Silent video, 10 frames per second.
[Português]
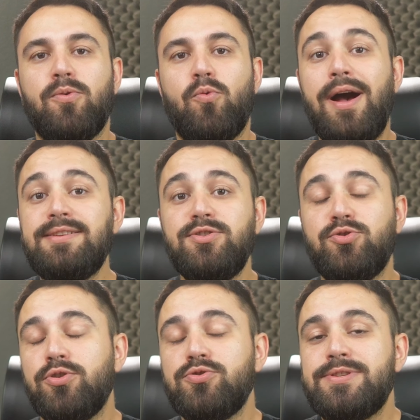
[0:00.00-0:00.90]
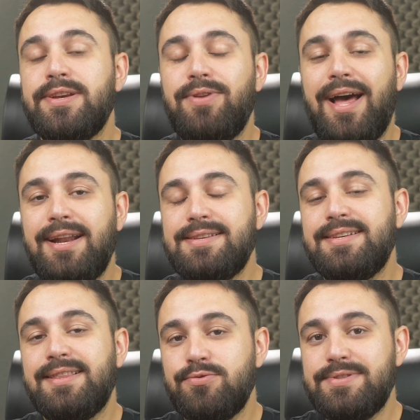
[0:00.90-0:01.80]
Quase todos os celulares
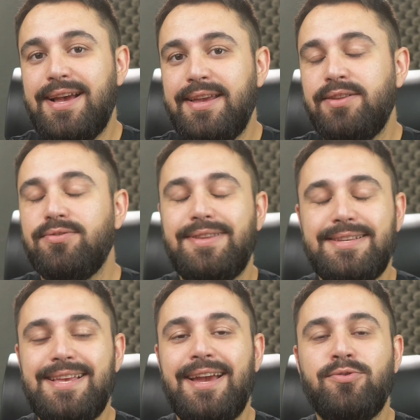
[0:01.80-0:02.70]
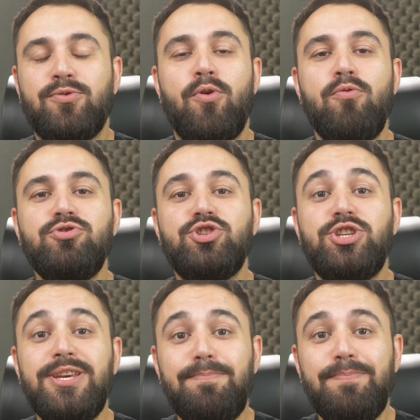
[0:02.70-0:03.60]
que estão saindo, tá saindo com um
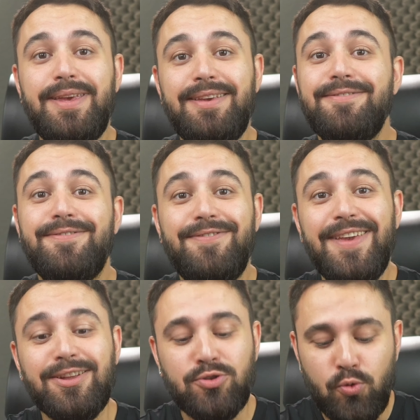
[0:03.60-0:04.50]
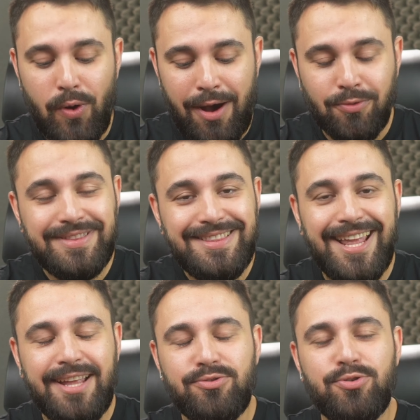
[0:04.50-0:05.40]
chip virtual
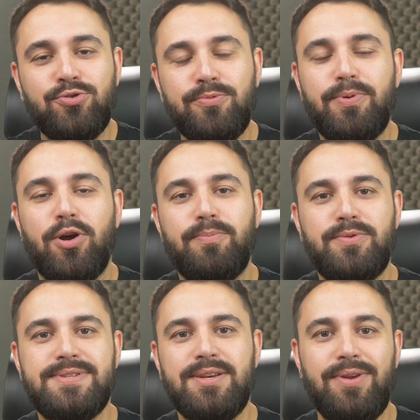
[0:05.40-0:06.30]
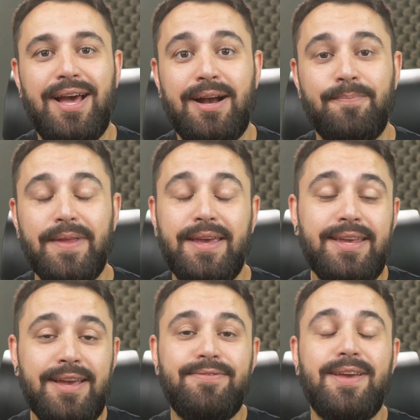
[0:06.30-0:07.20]
dentro do próprio celular.
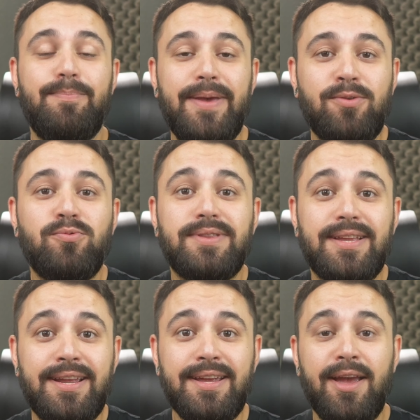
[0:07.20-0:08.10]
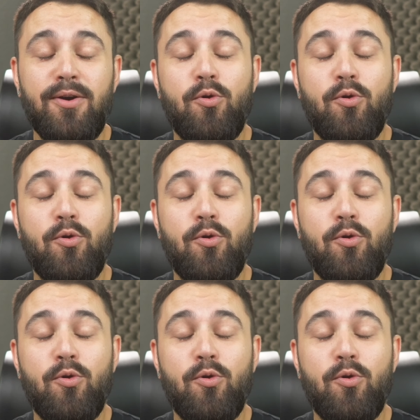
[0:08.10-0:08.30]
E aí vem a pergunta, né?